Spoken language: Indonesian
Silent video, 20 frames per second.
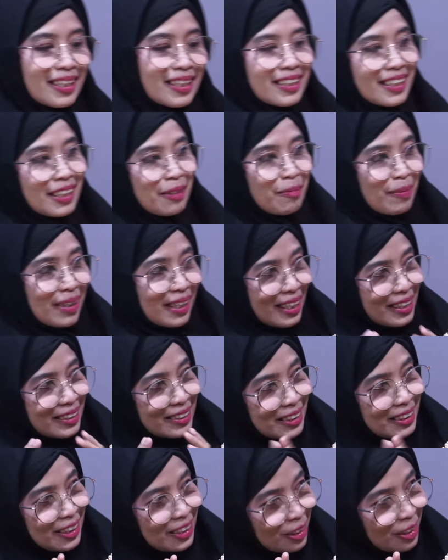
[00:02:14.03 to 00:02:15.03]
Terima
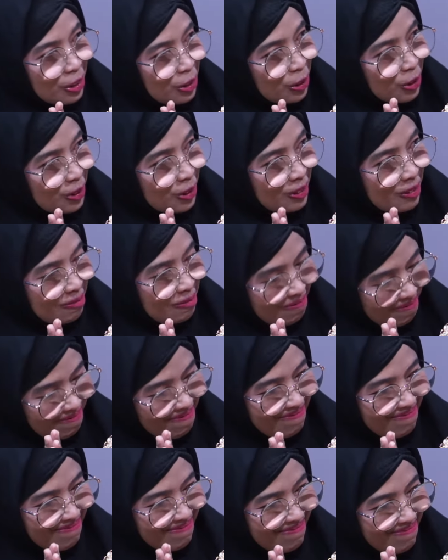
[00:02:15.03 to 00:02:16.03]
kasih. Umi.
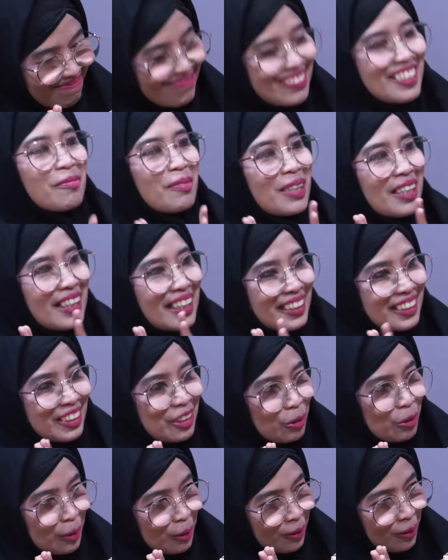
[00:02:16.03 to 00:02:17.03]
Terima
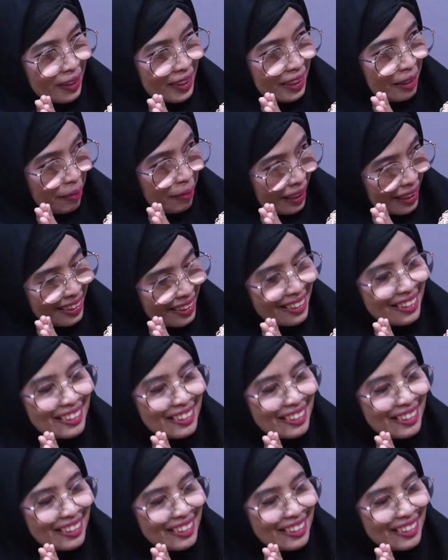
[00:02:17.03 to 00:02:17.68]
kasih Umi Fatimah.